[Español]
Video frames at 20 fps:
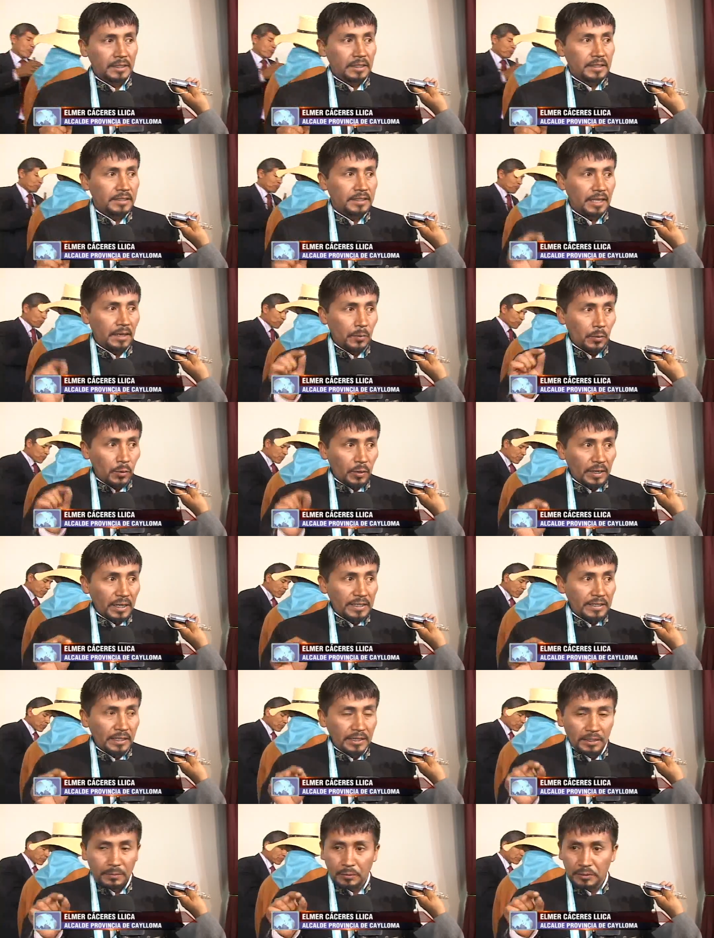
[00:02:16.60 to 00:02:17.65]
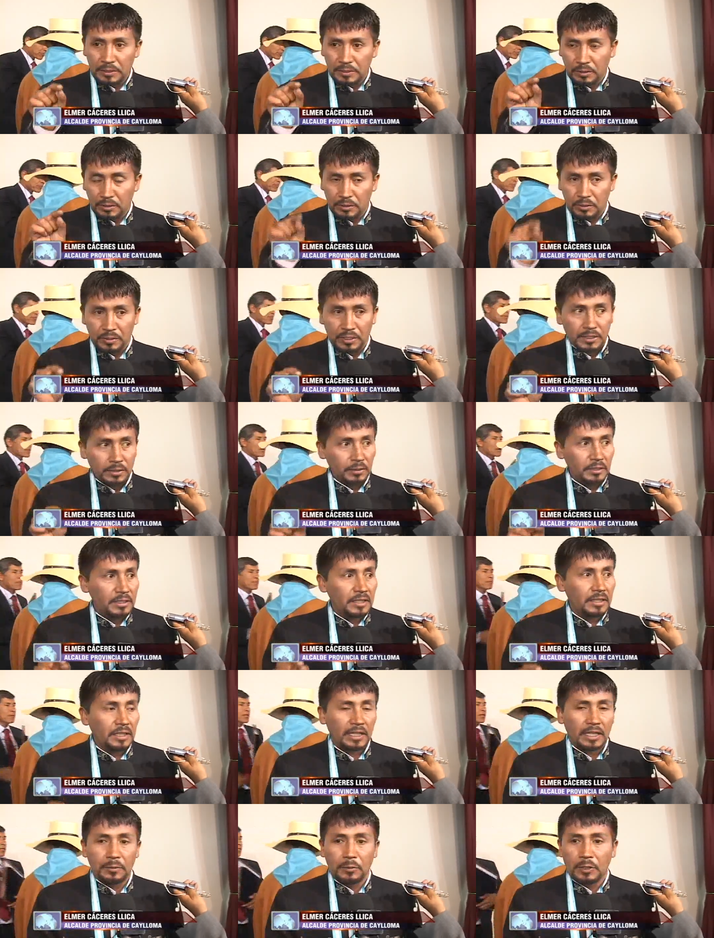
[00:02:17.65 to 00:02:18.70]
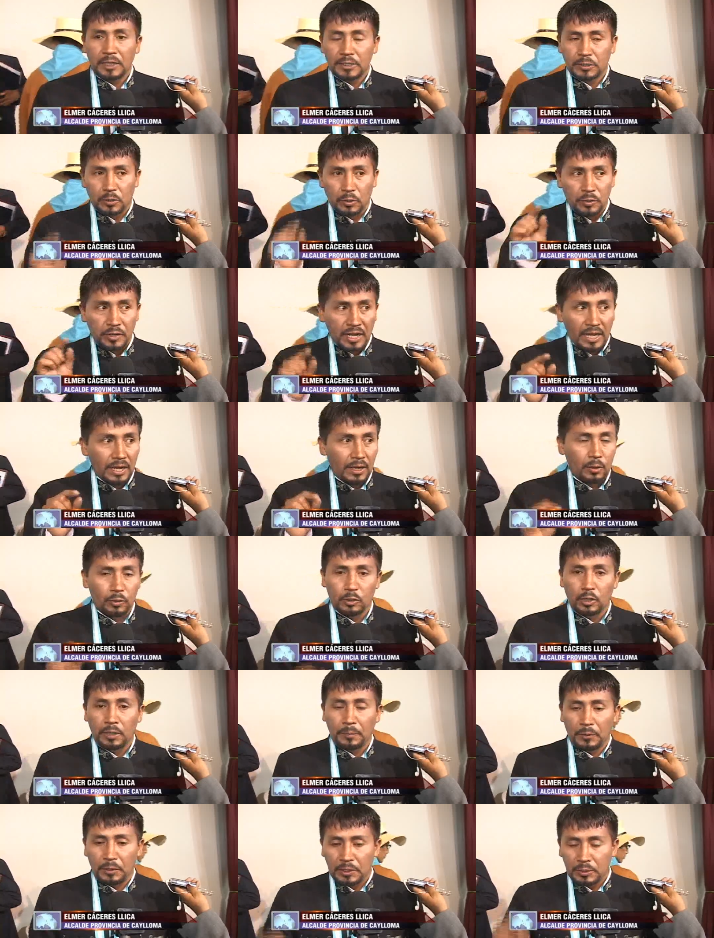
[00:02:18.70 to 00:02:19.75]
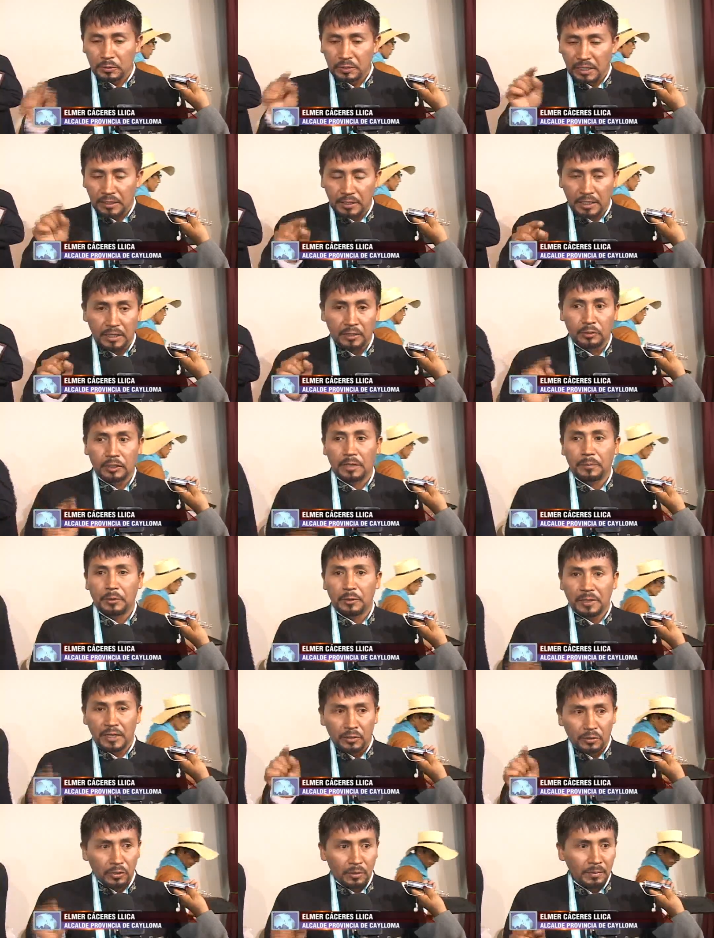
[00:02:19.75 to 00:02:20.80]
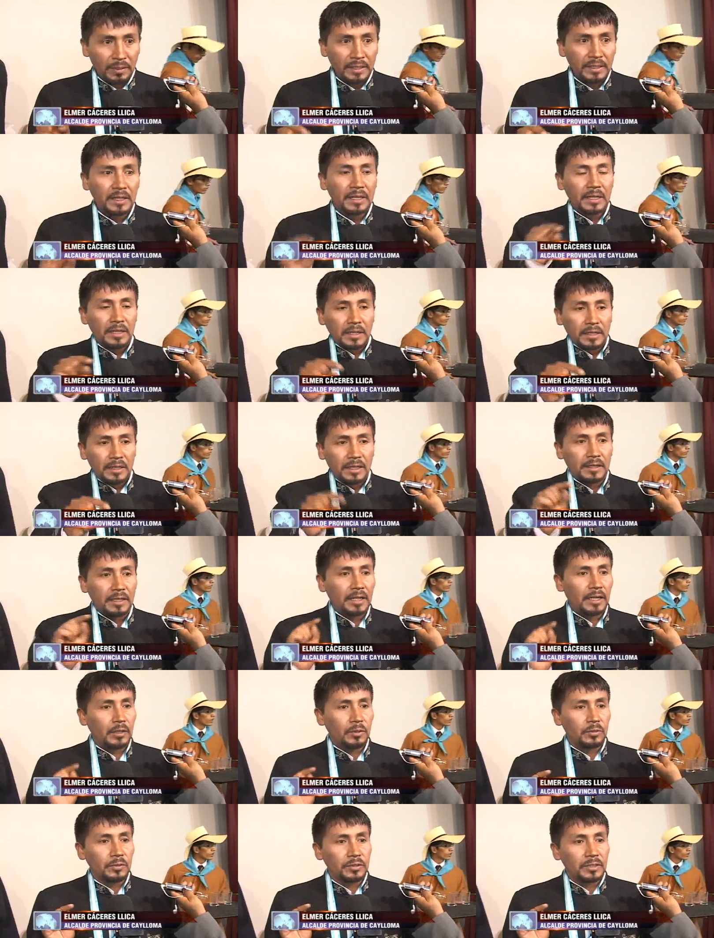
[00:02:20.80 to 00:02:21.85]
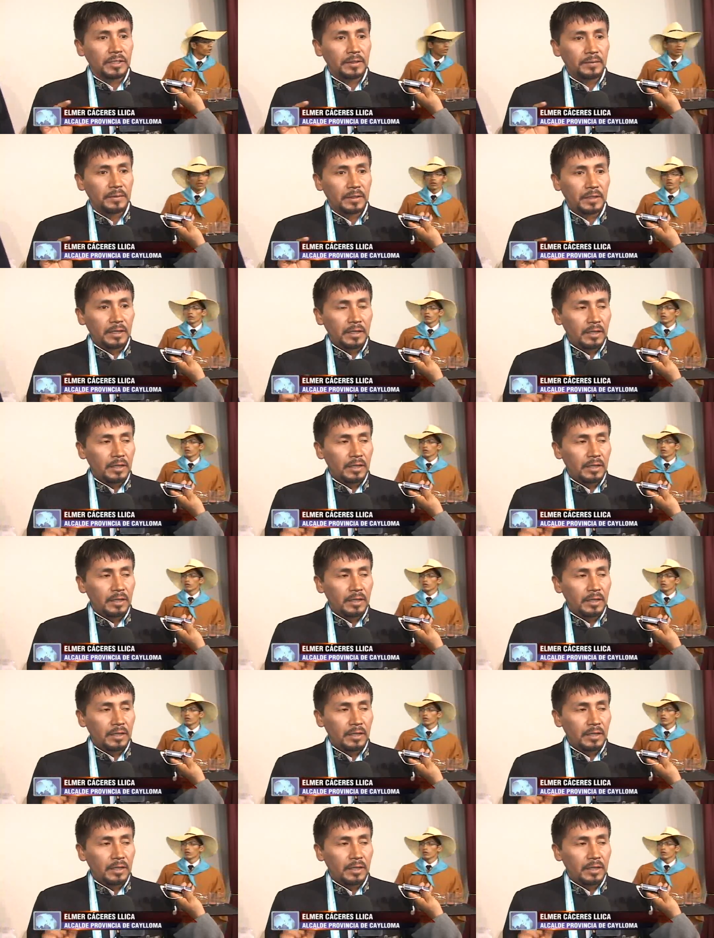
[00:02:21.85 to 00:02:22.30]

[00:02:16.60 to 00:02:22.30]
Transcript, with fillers: se aboca a este tipo de situaciones donde si te equivocas con una o no le pones una tilde o no le pones una coma, ya te denuncian.